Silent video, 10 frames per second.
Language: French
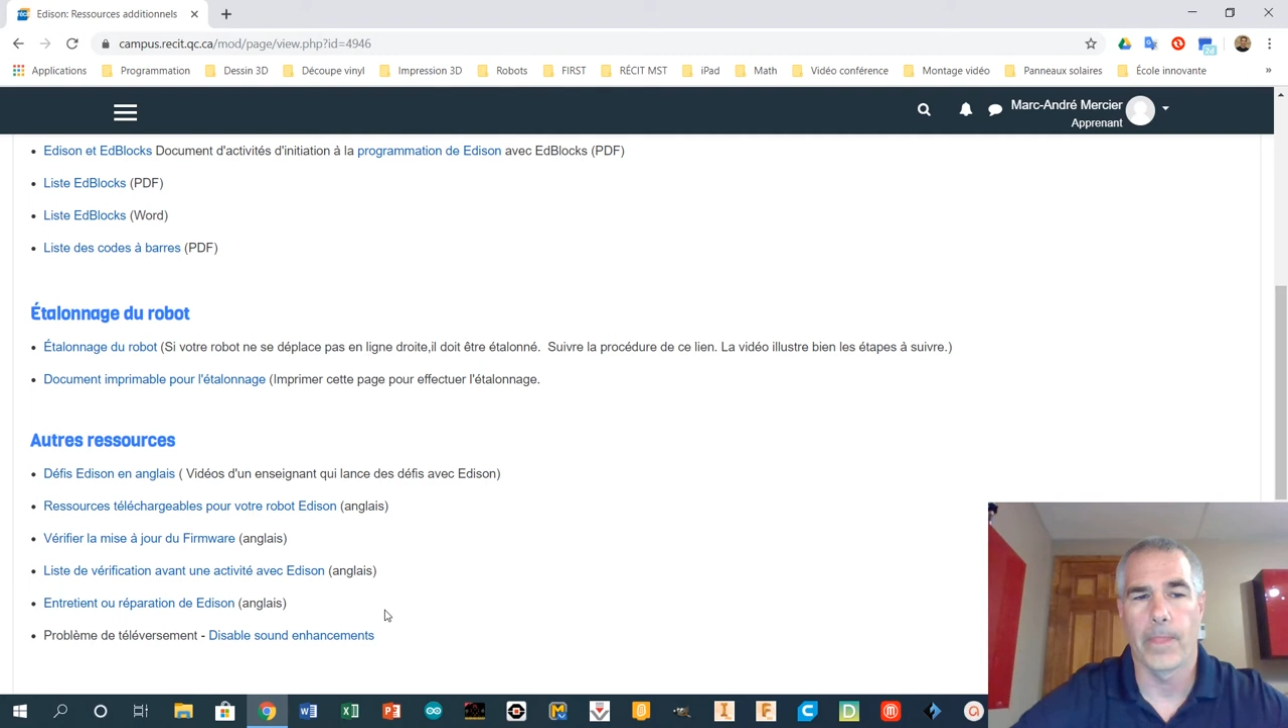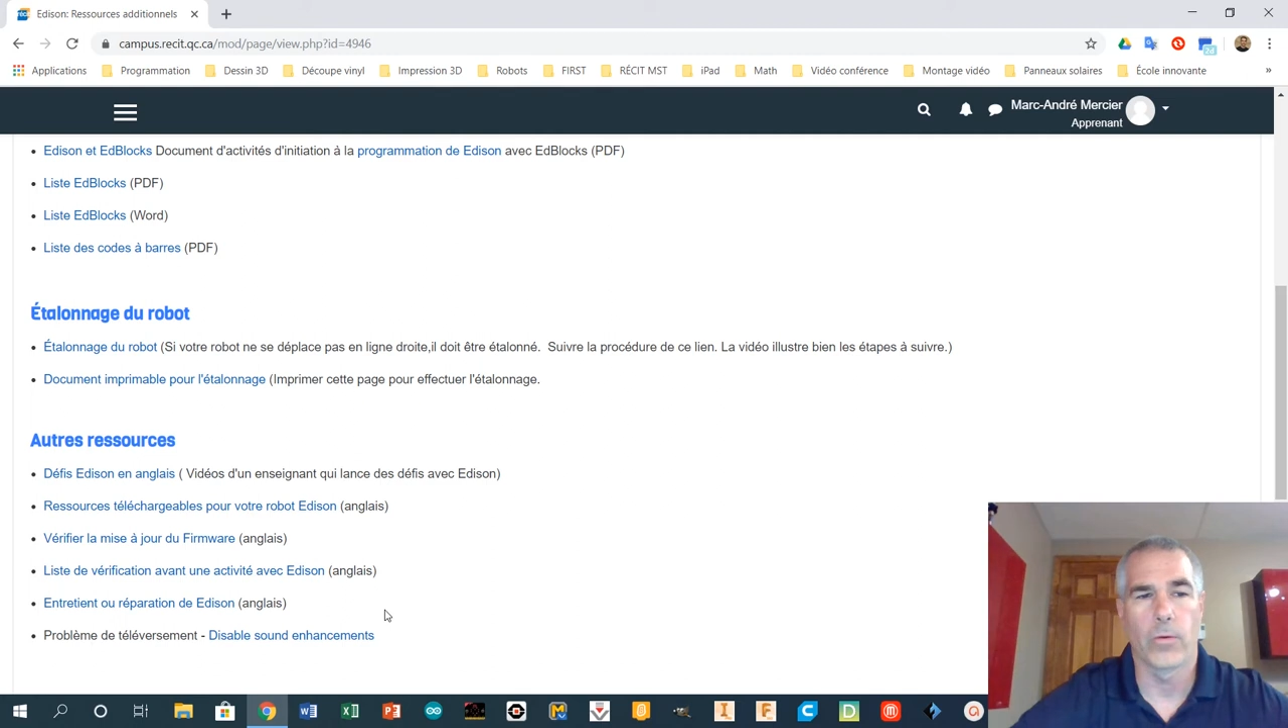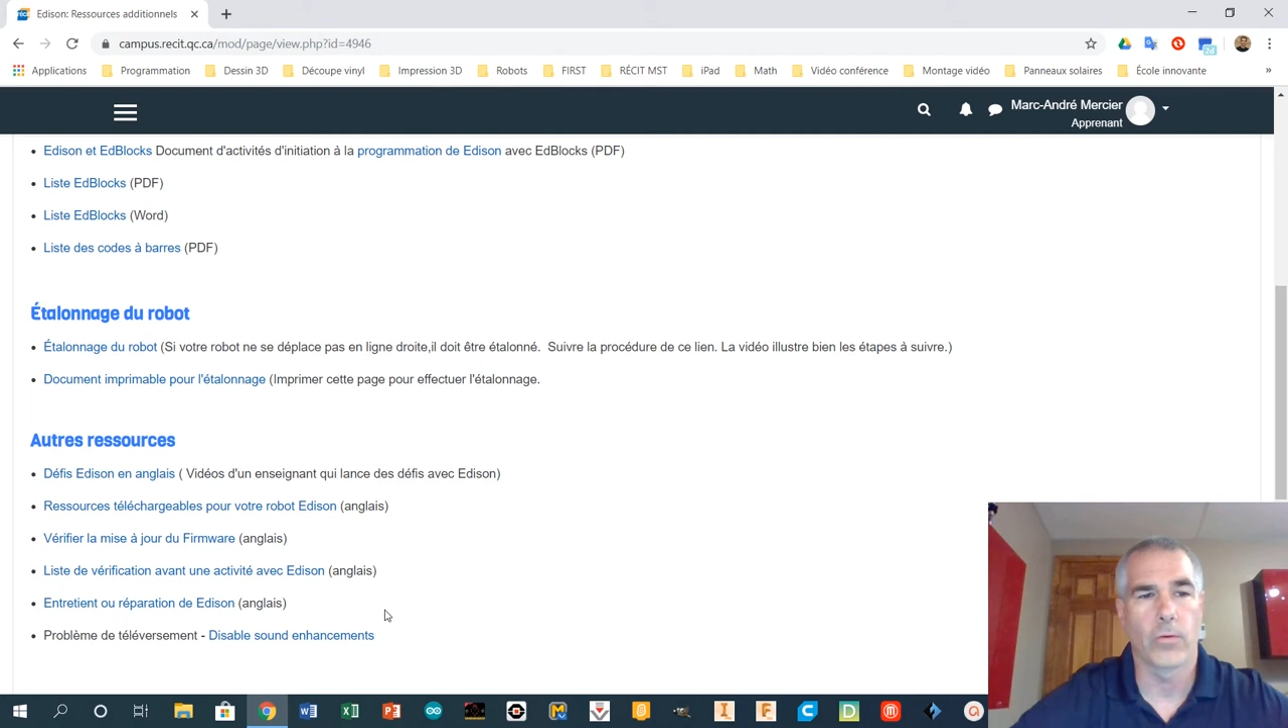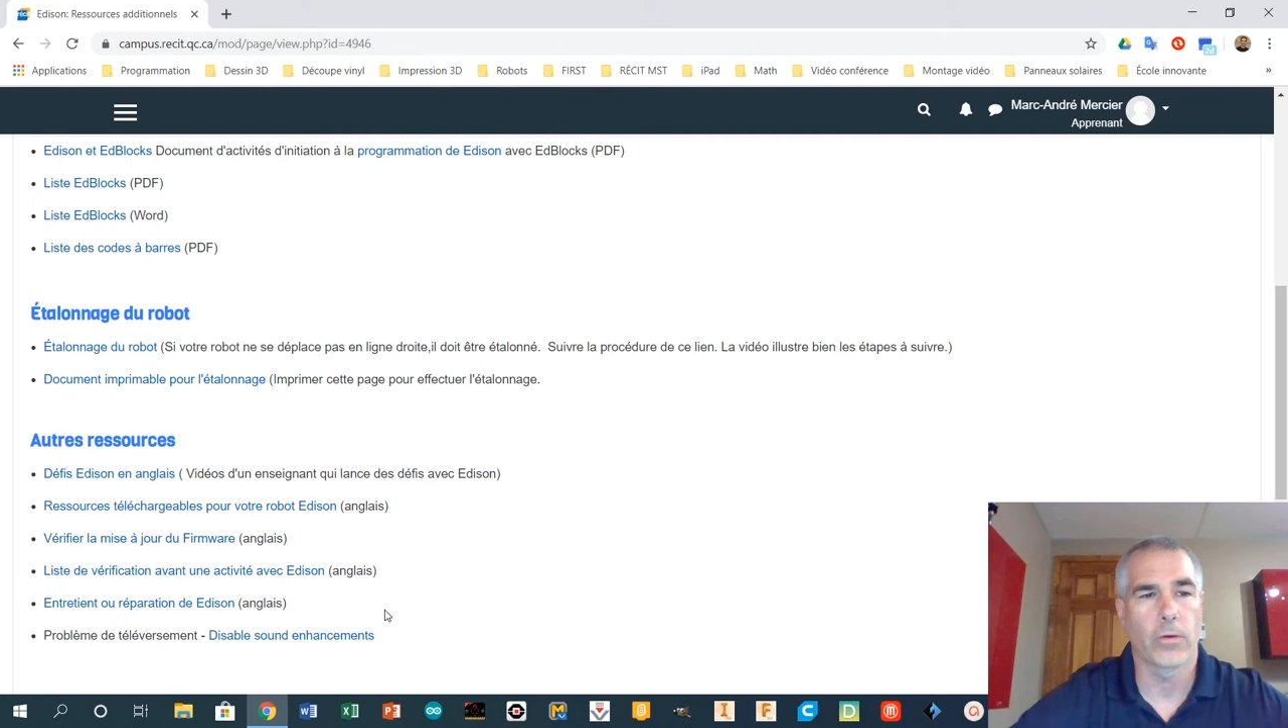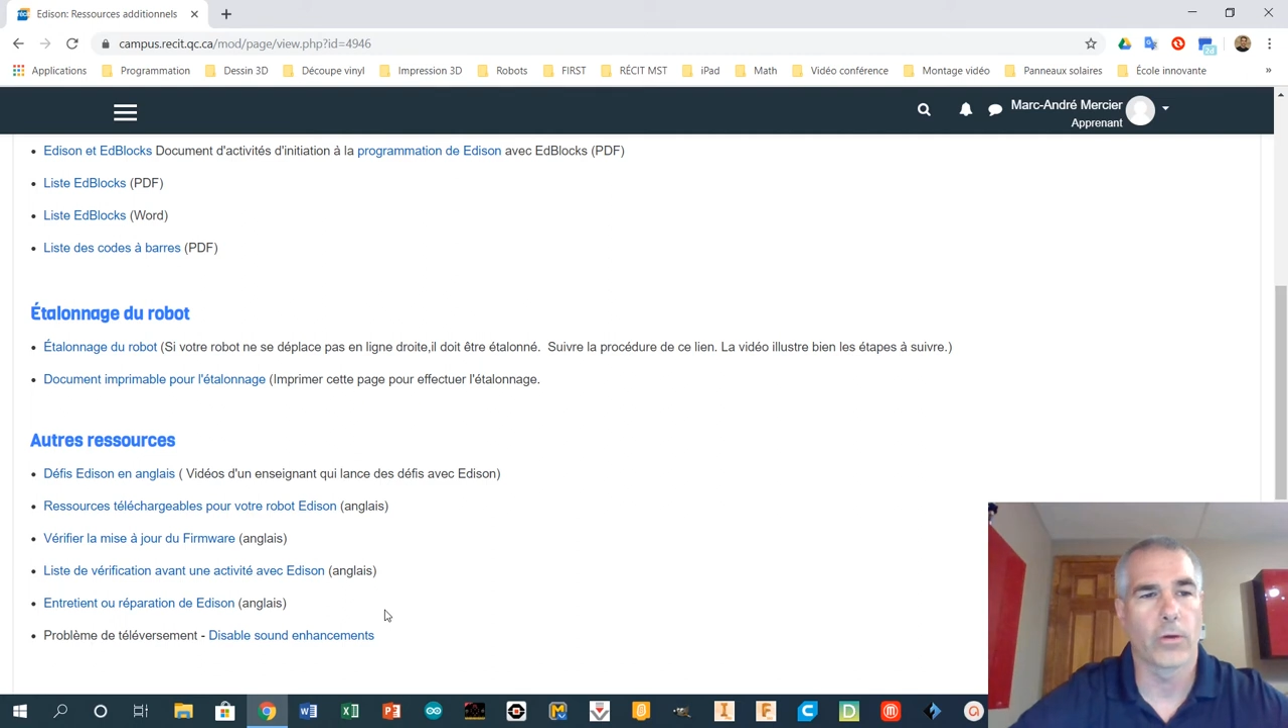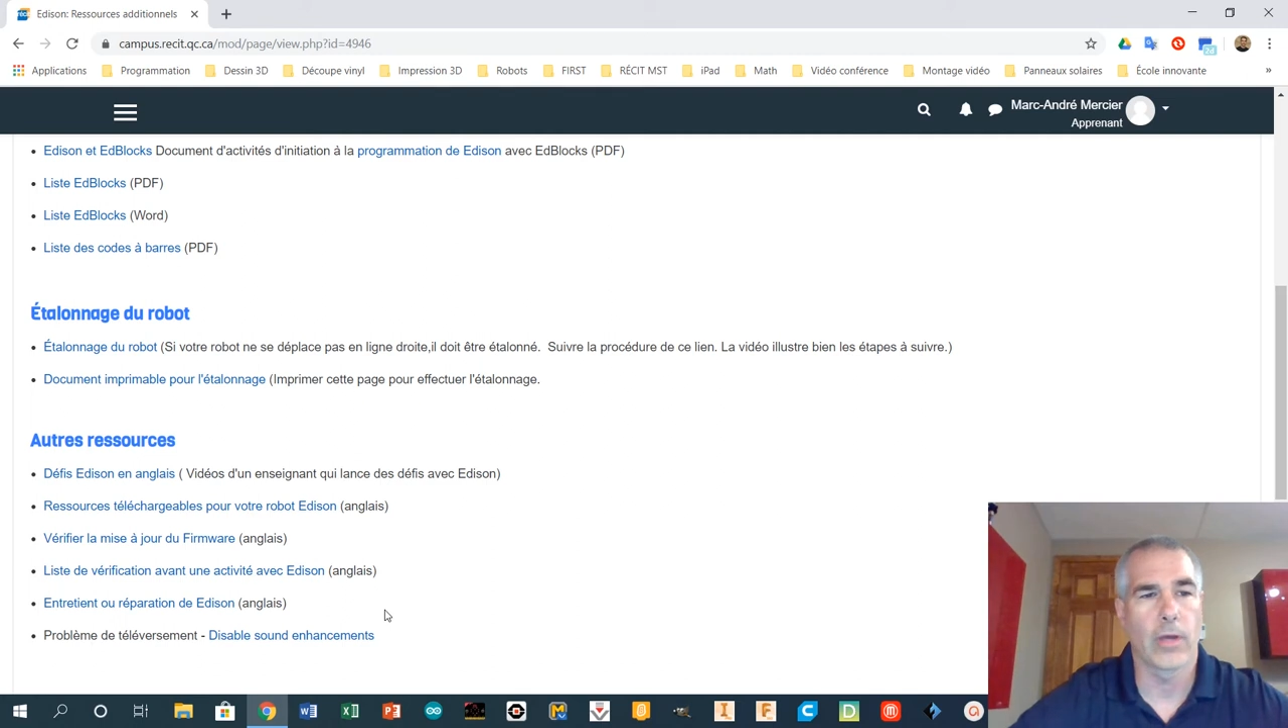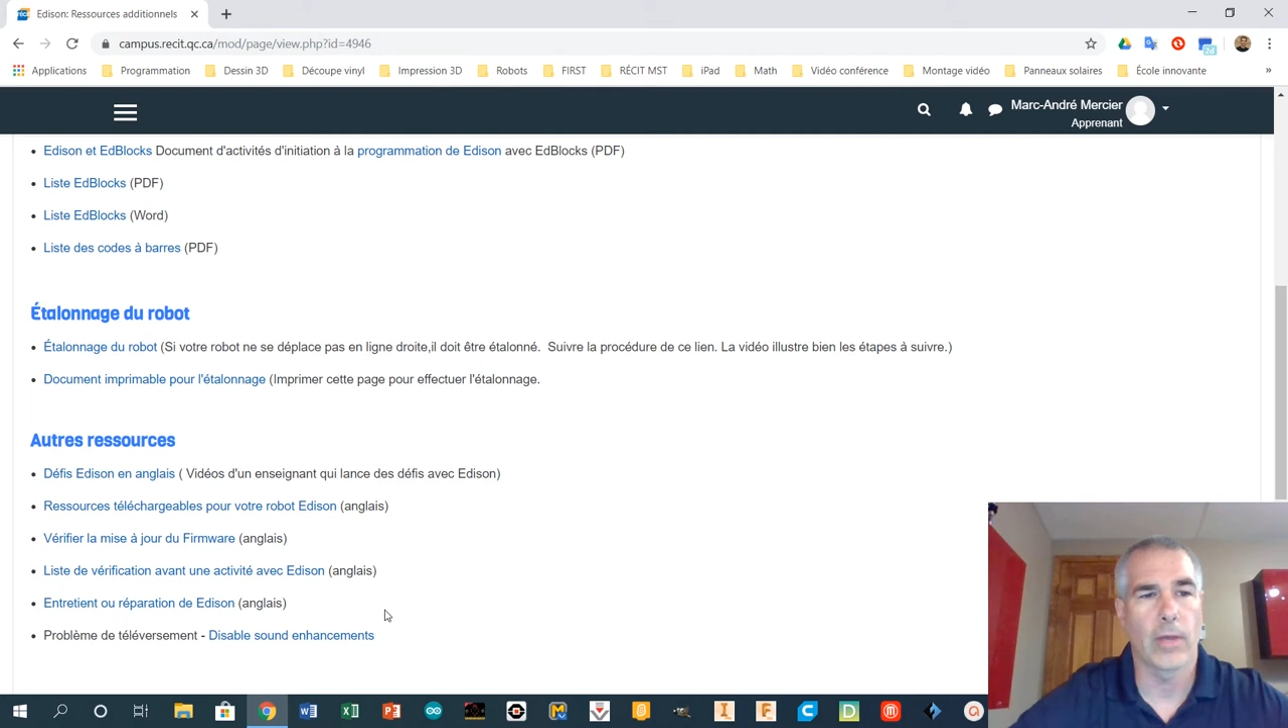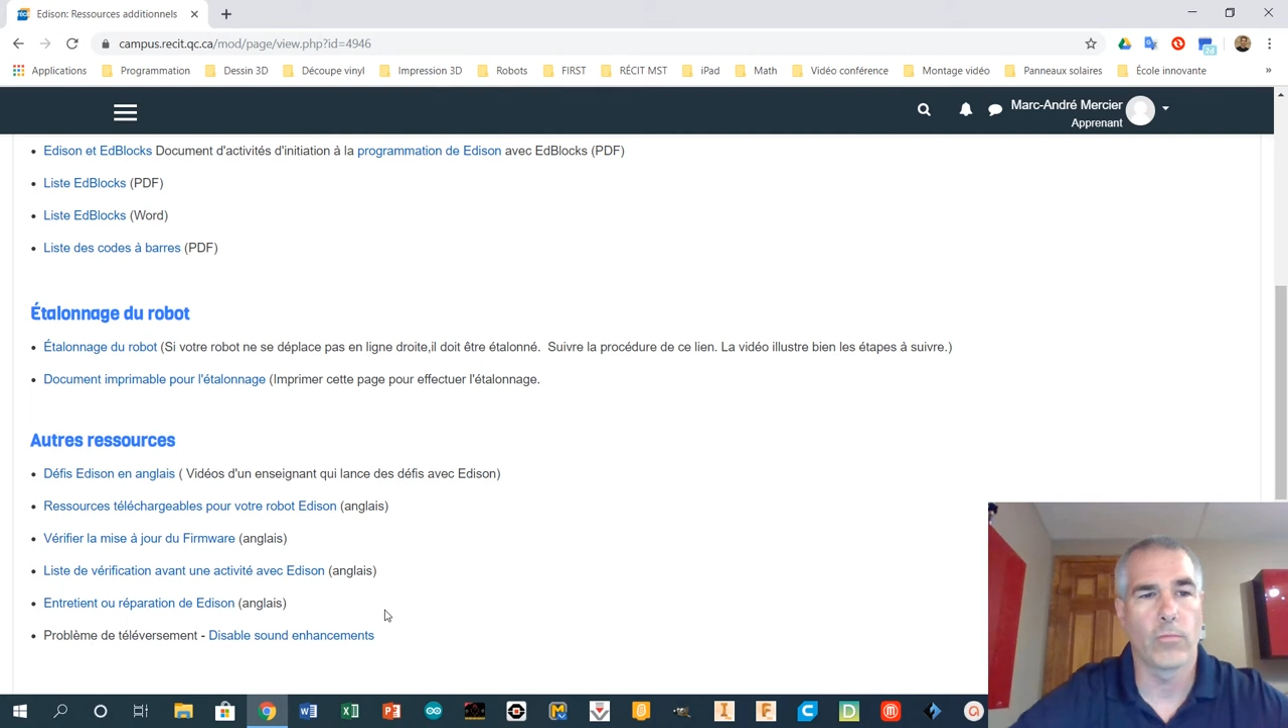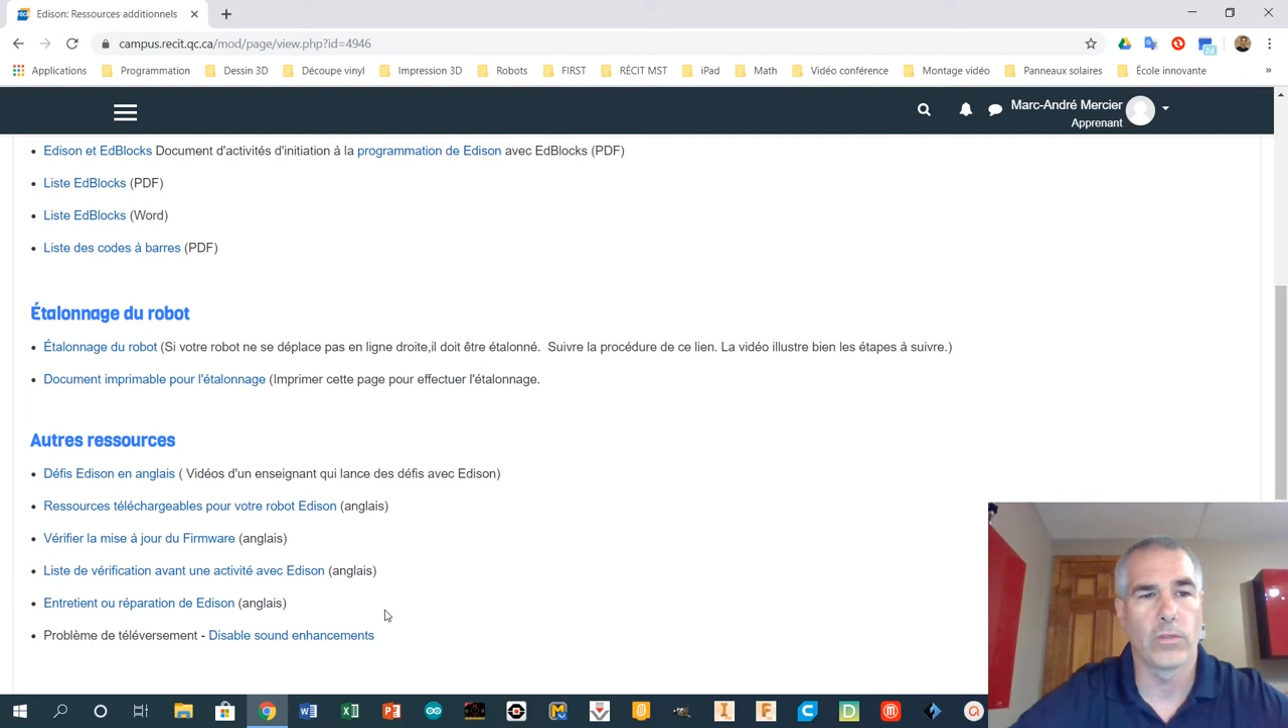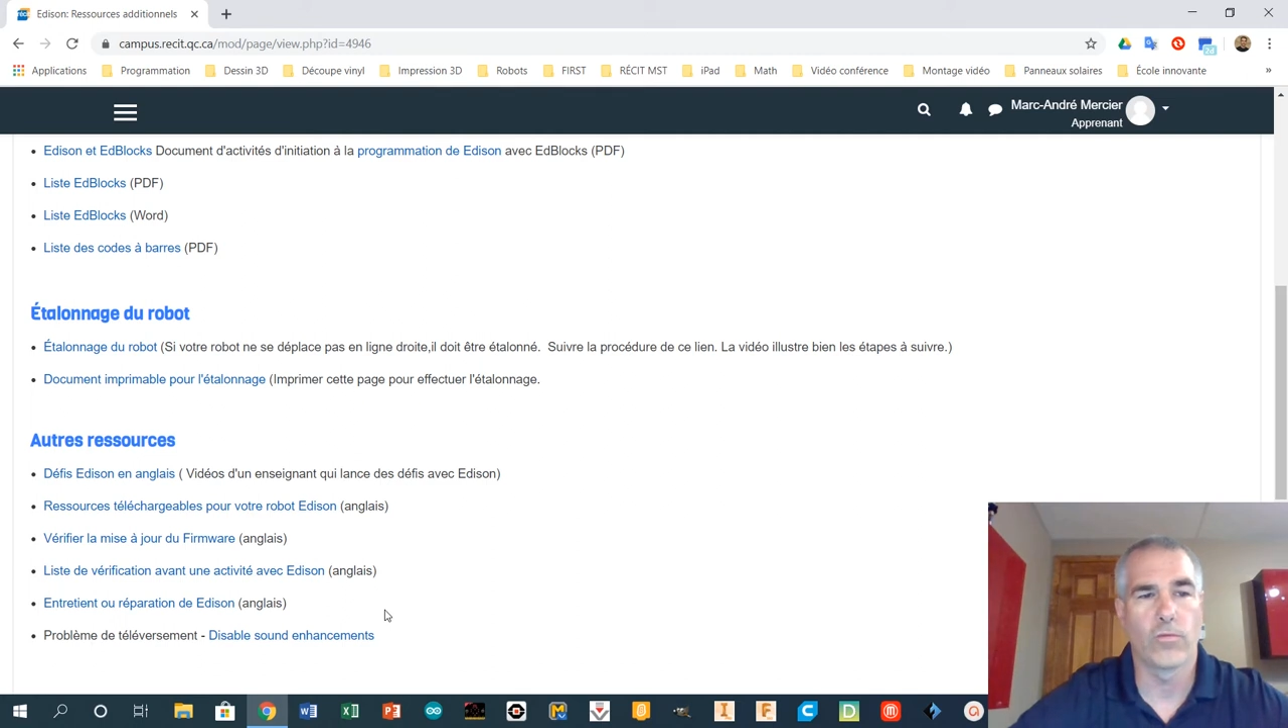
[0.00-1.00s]
Donc,
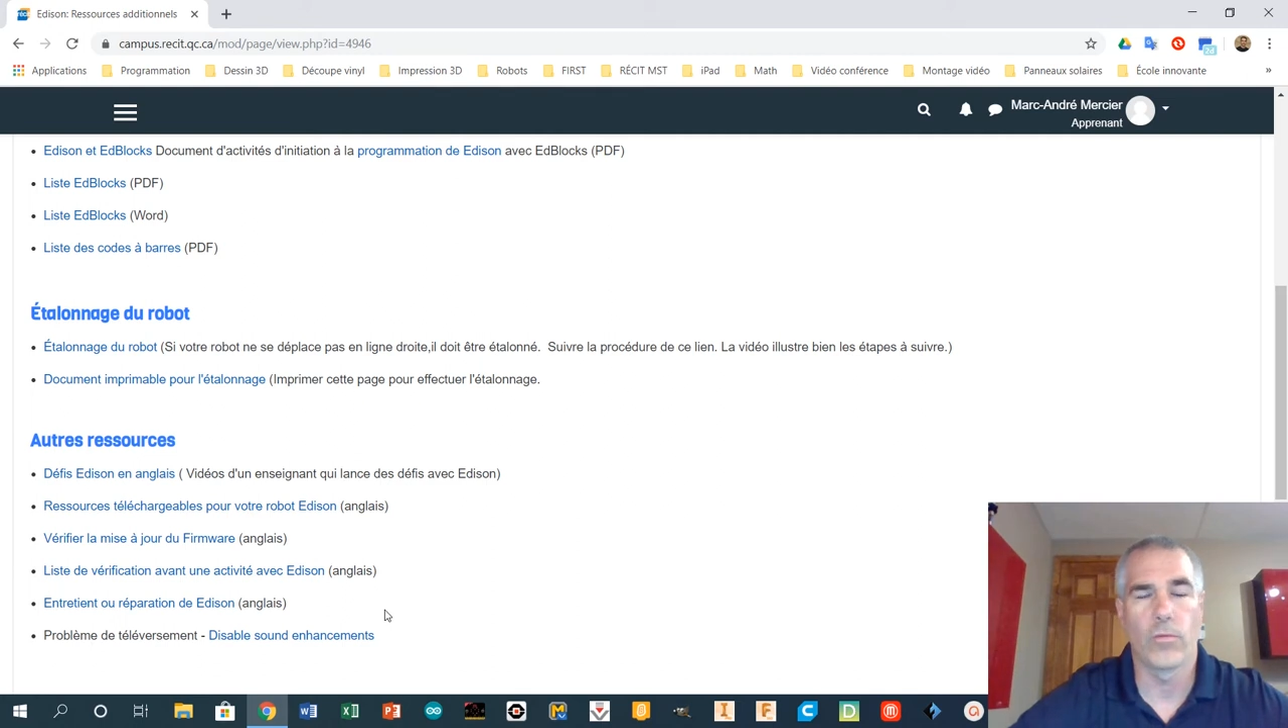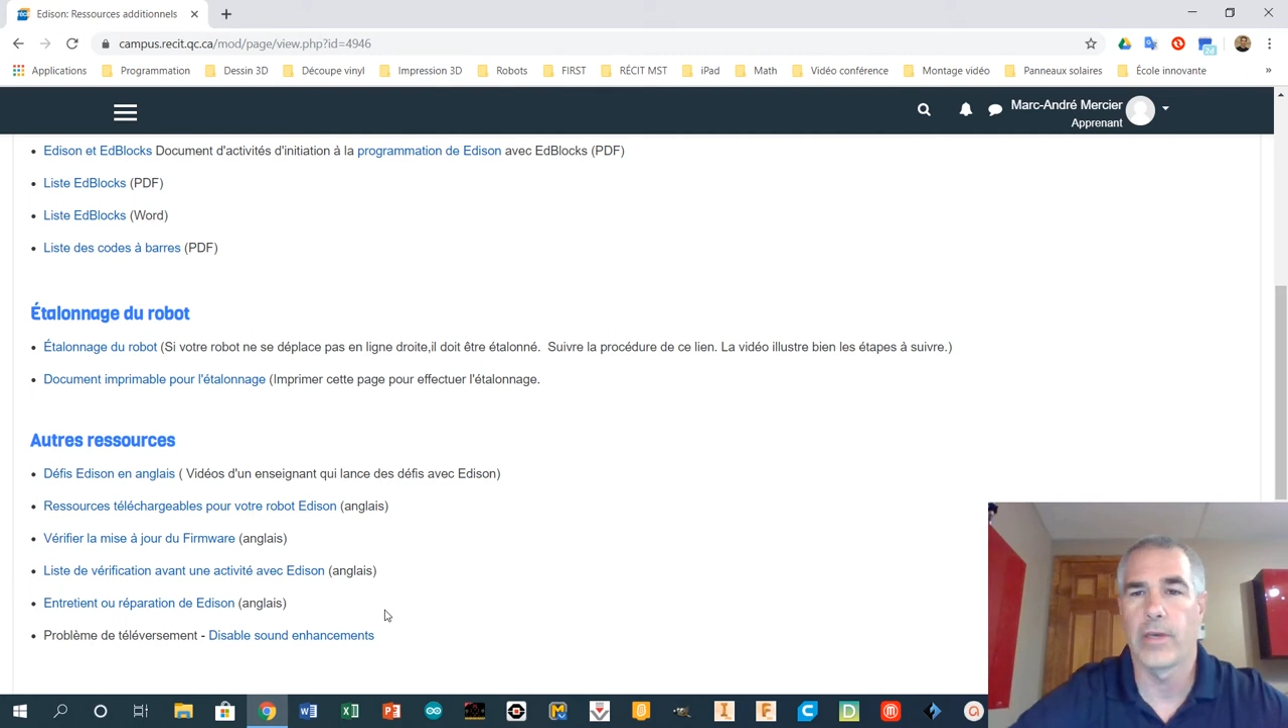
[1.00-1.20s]
amusez-vous